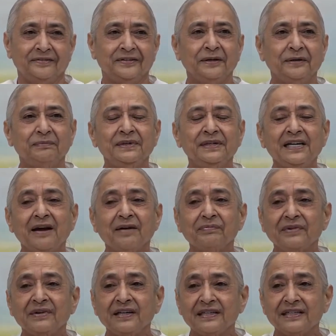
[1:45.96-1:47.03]
फिर भी
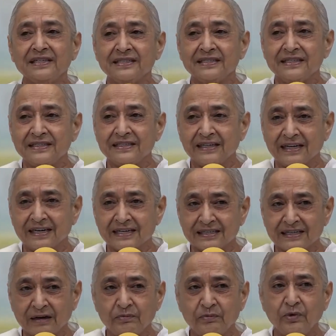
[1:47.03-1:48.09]
आपने किसी से
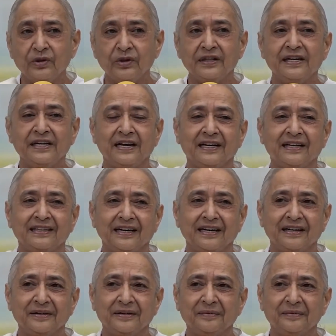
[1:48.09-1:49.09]
ऐसा बोल दिया था